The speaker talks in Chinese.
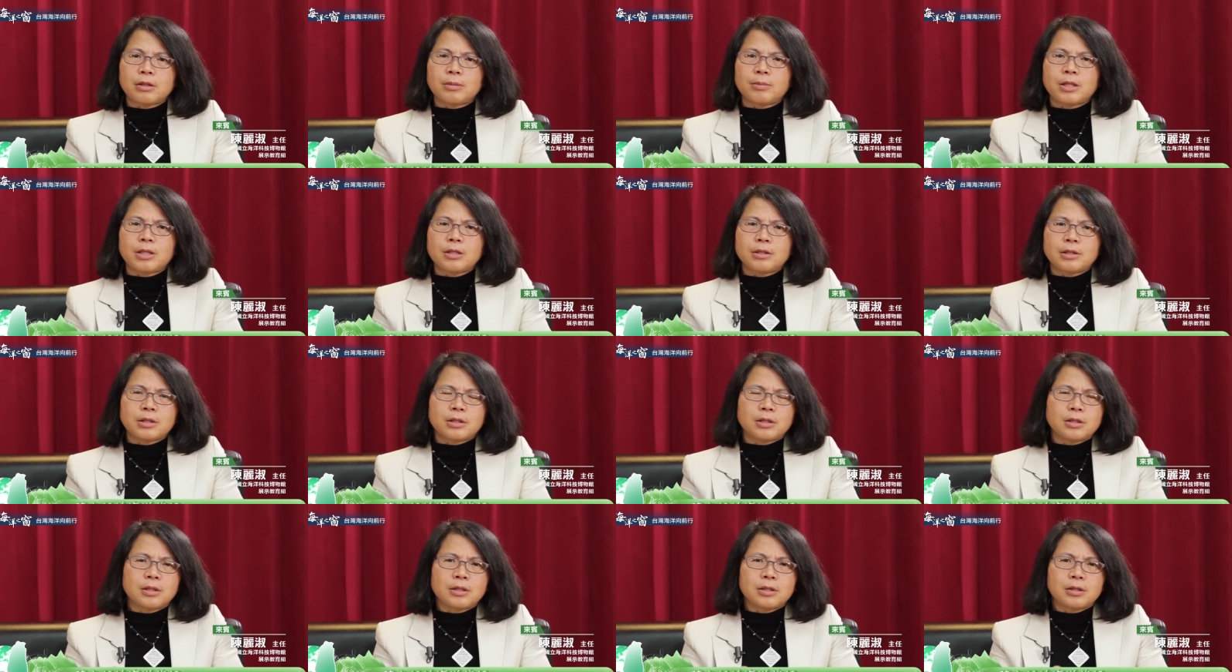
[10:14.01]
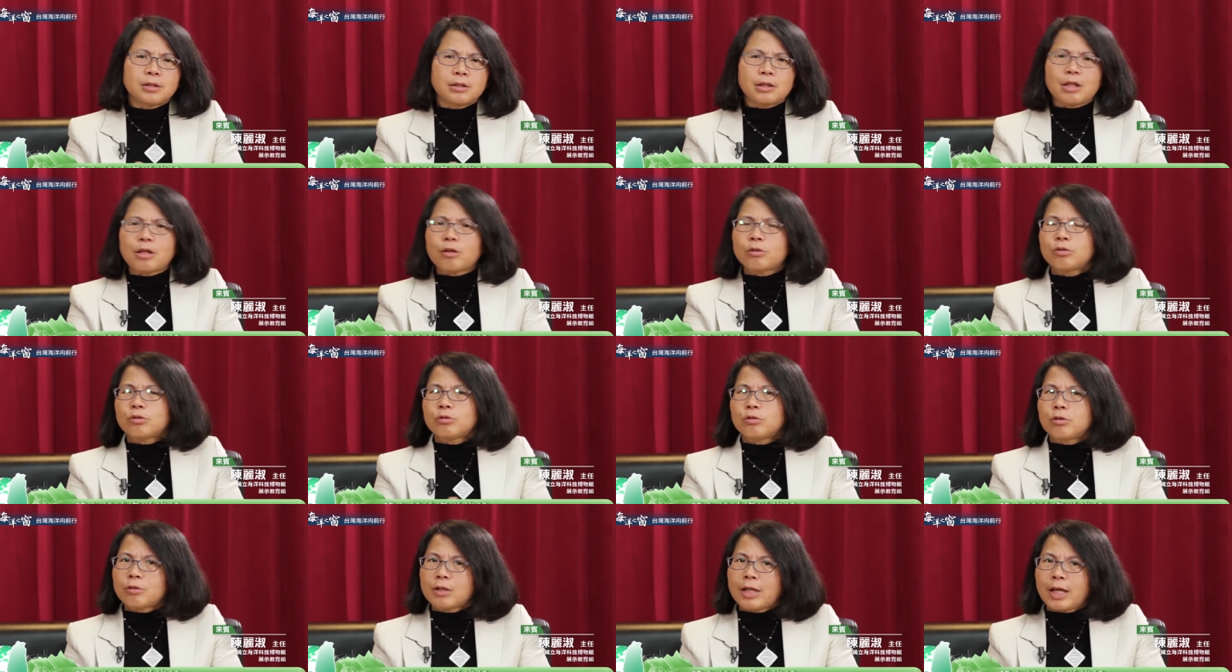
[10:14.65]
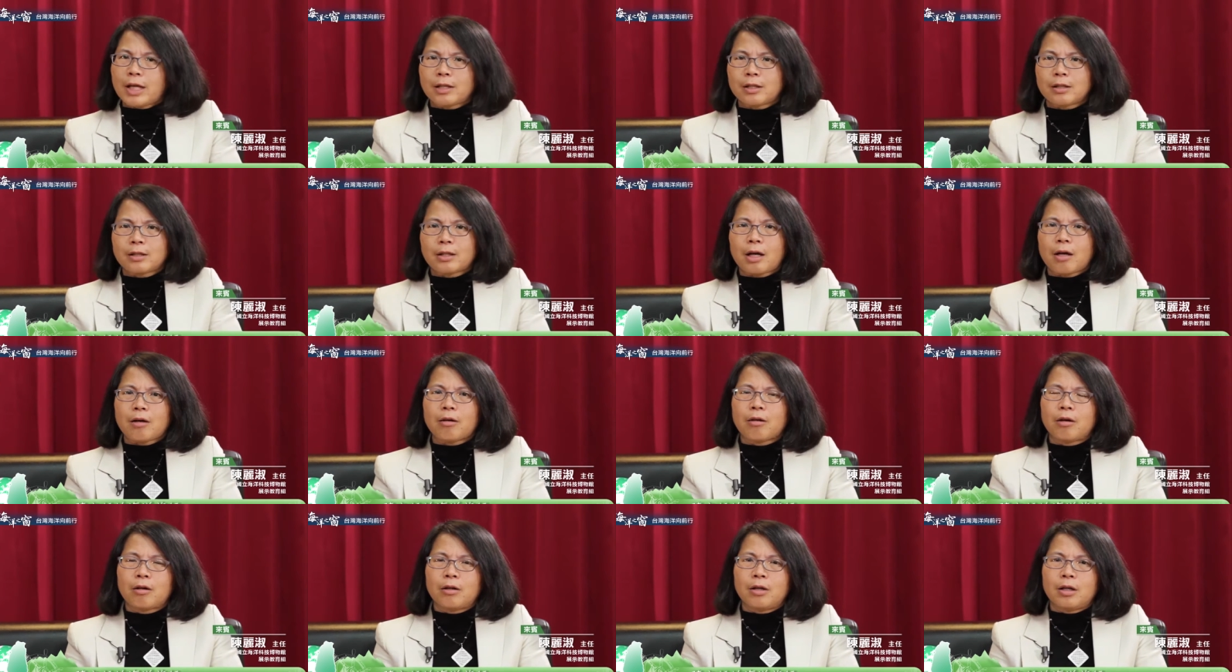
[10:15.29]
边是到处都看得
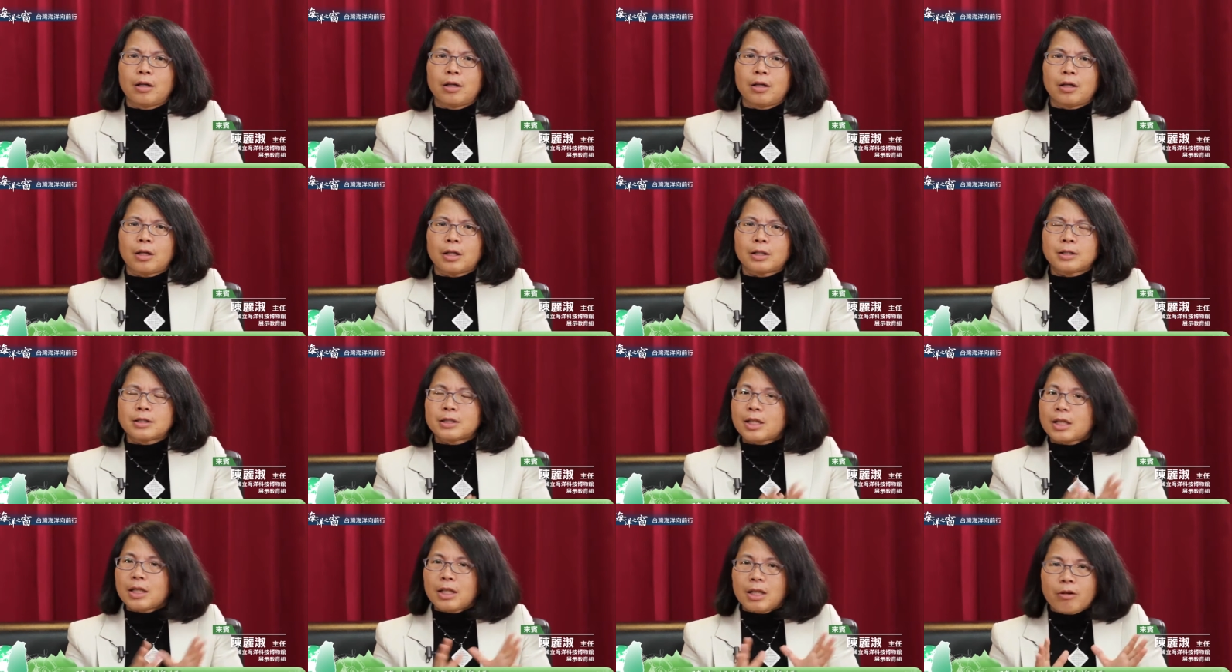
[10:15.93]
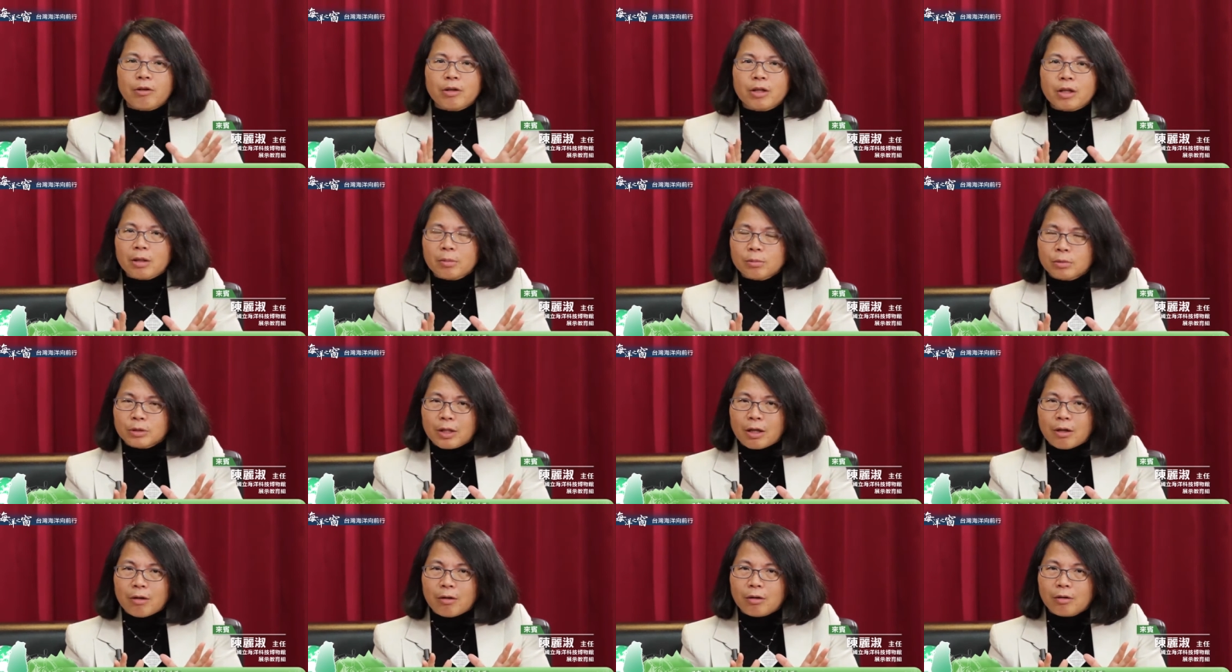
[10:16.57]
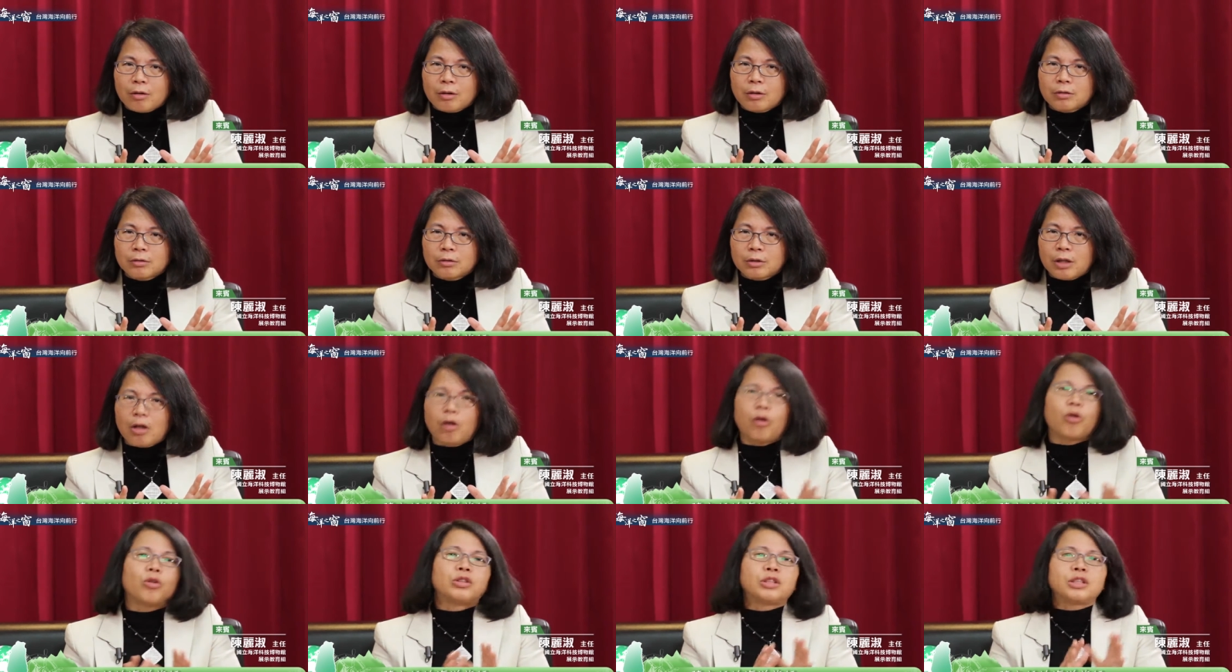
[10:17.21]
到，可是在台湾看不到
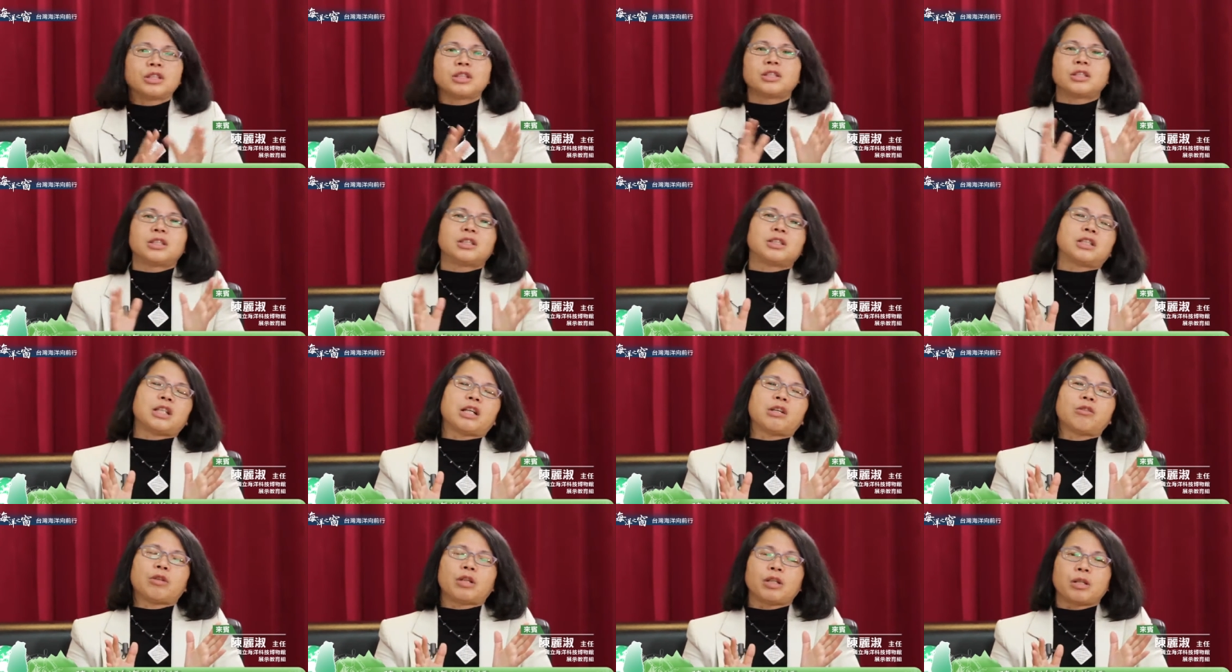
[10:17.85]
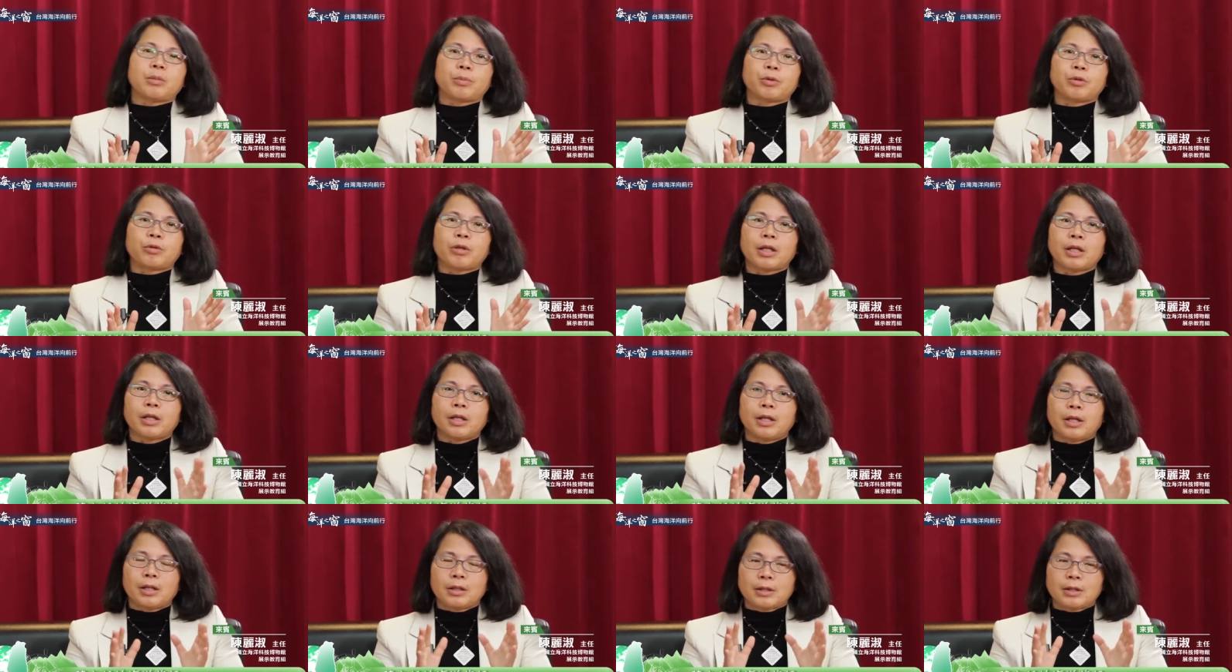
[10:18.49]
啊。我这这讲法也不对。